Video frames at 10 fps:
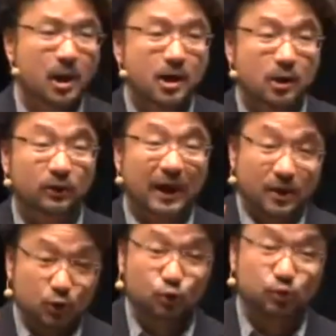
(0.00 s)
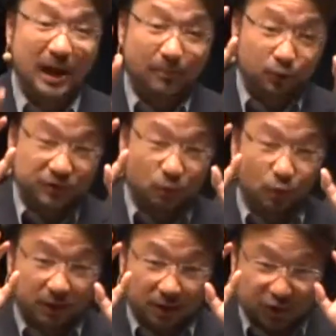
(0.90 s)
因为他的书差不多是
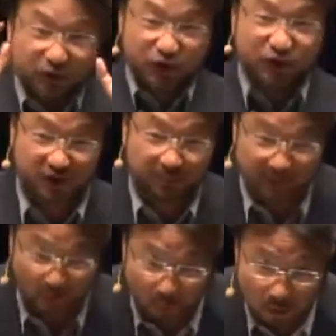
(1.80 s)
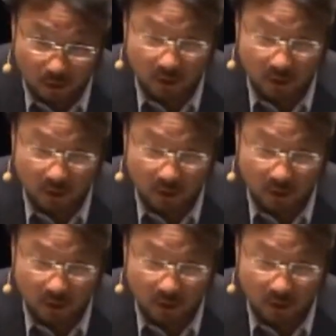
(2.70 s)
我的十几倍多，